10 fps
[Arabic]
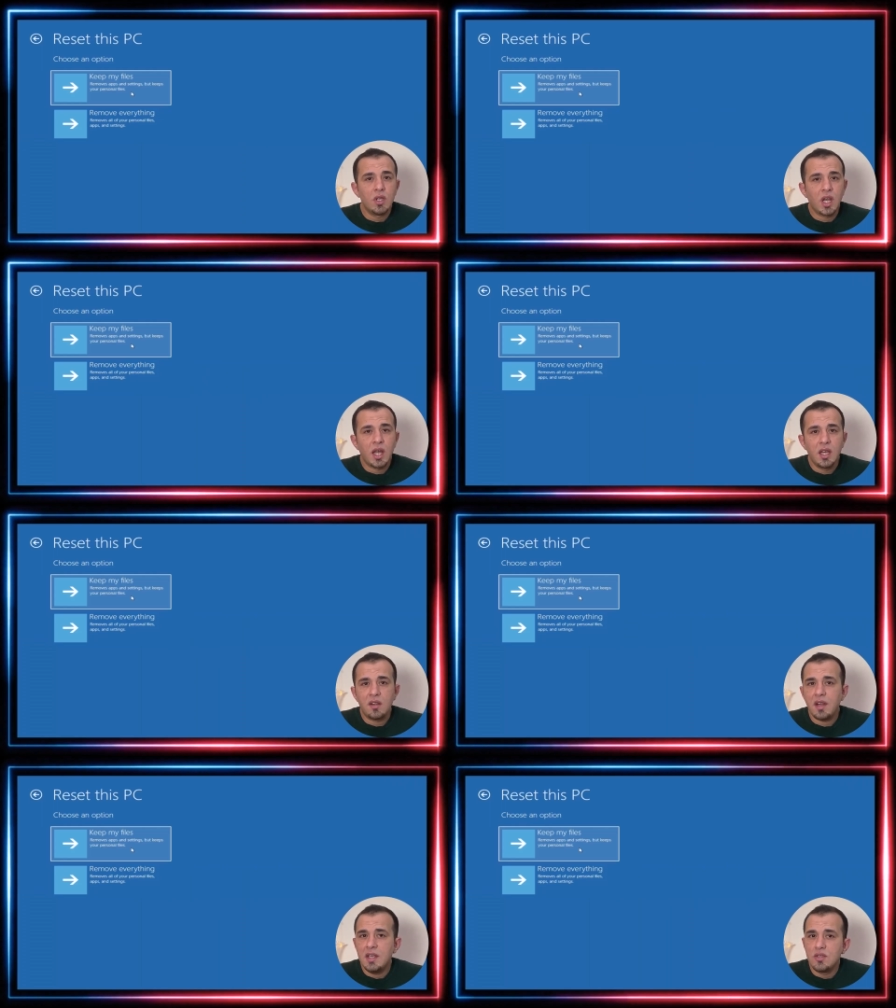وهذا
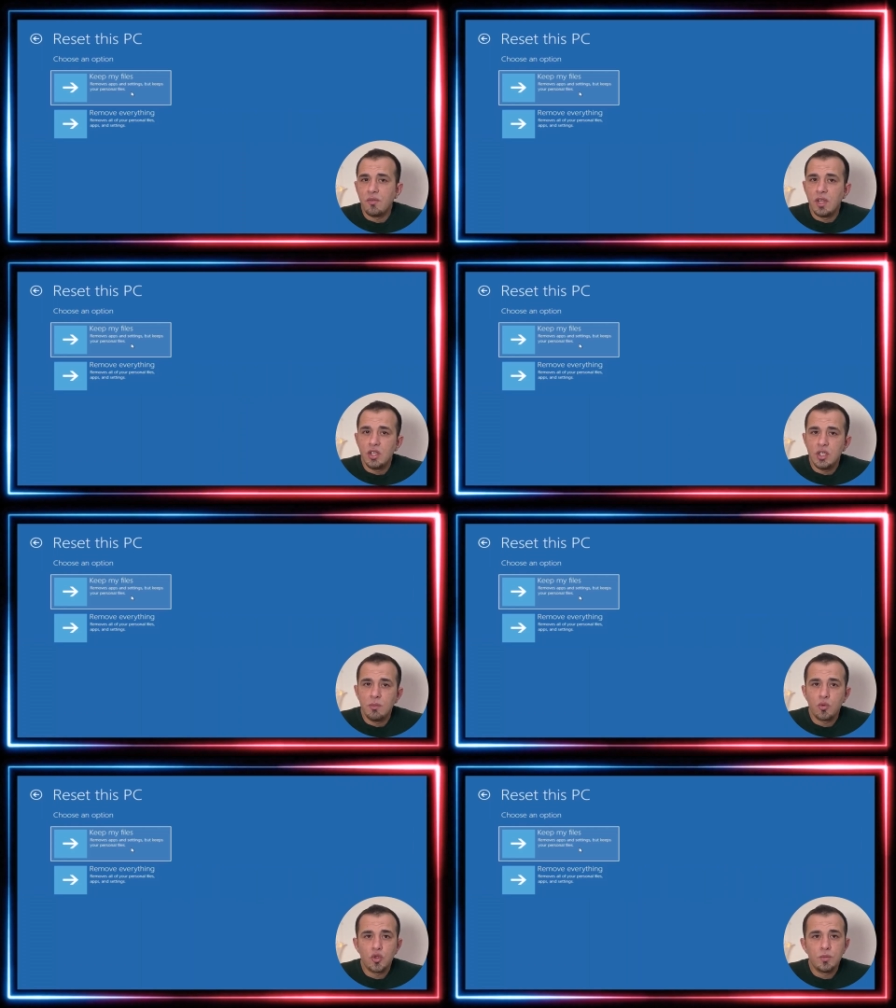الخيار راح يحذف كل شيء
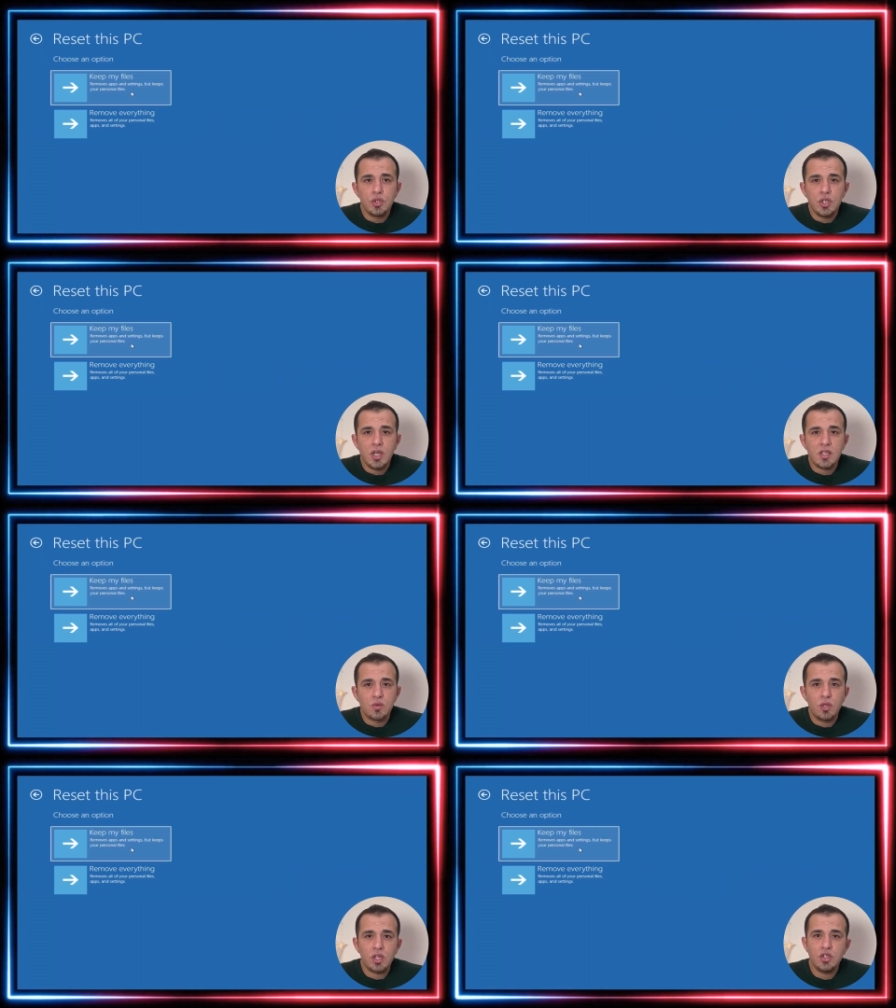موجود
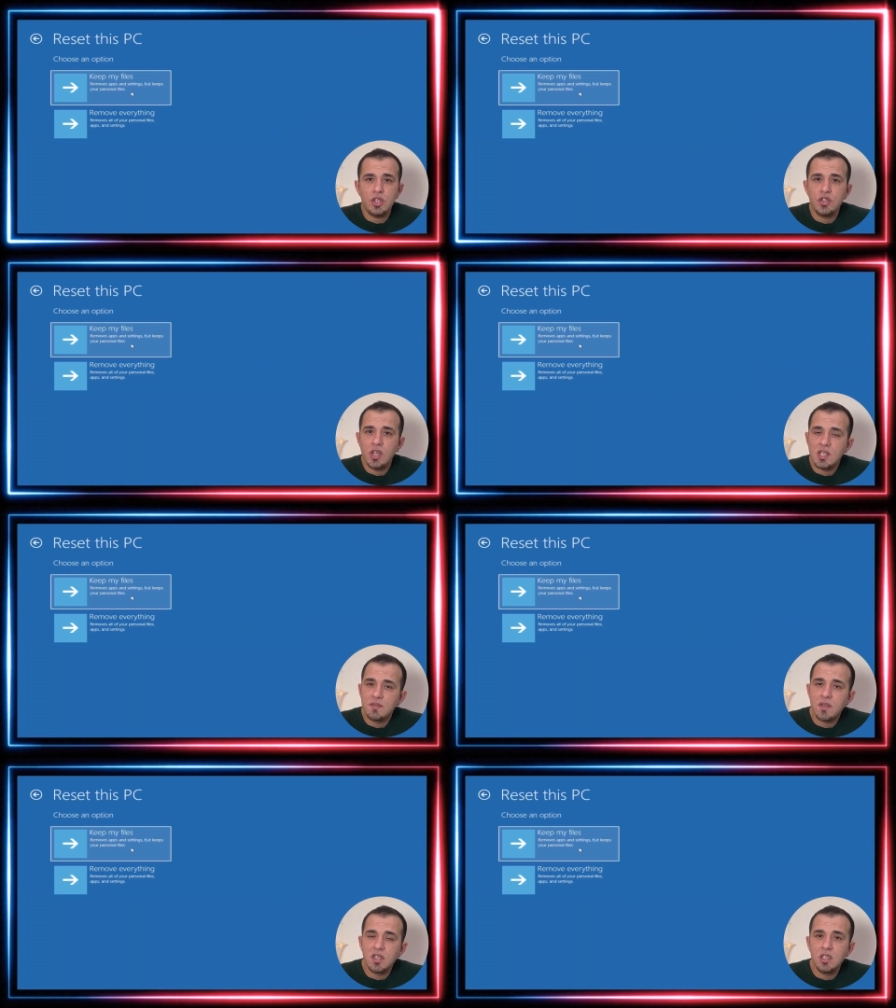بالجهاز ويرجع الجهاز
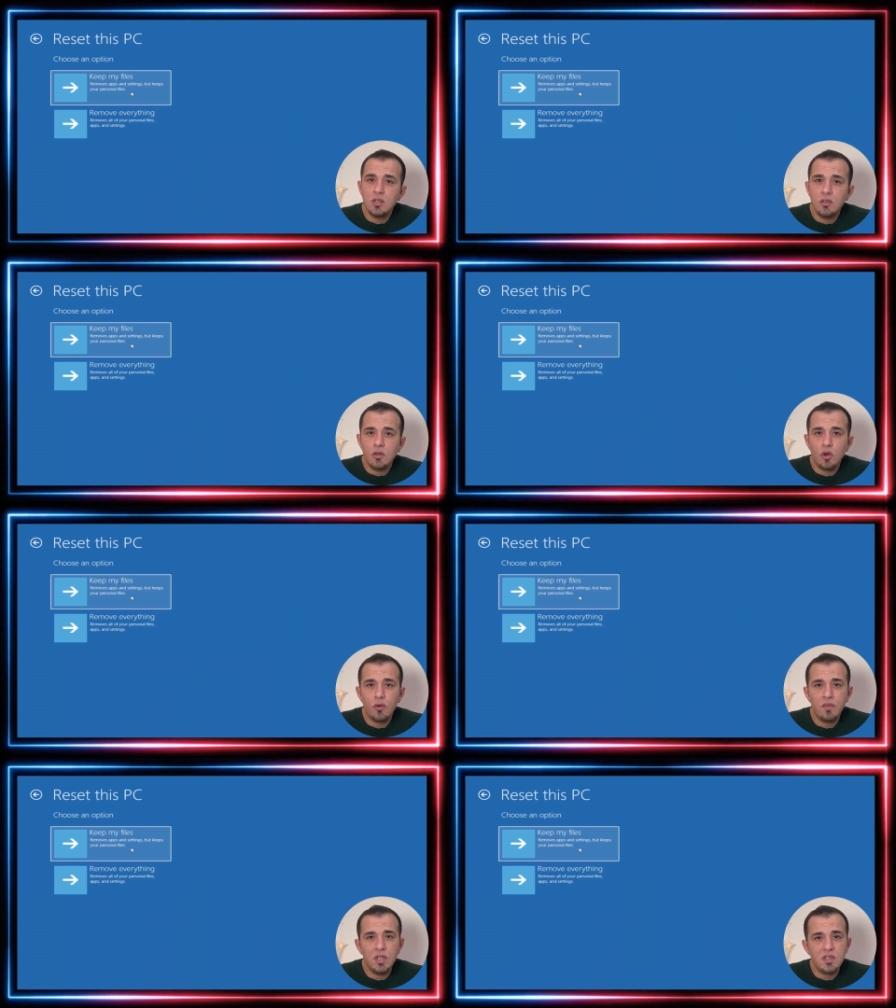فاضي
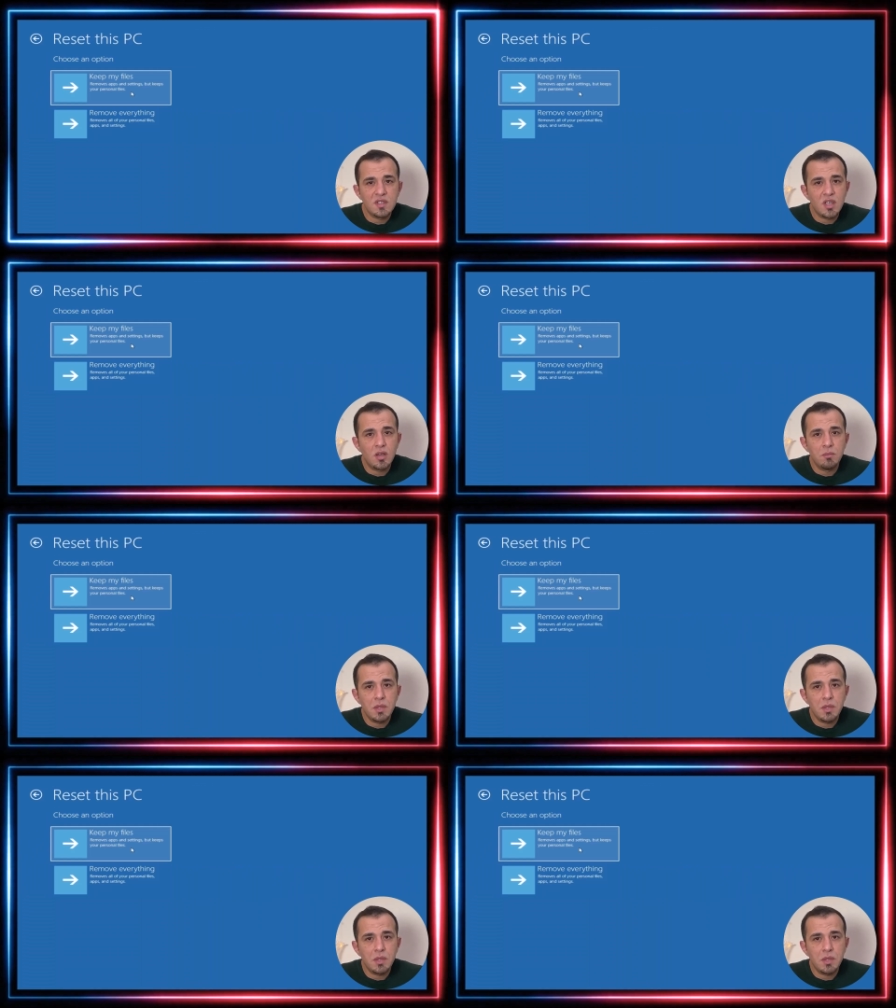وفي نظام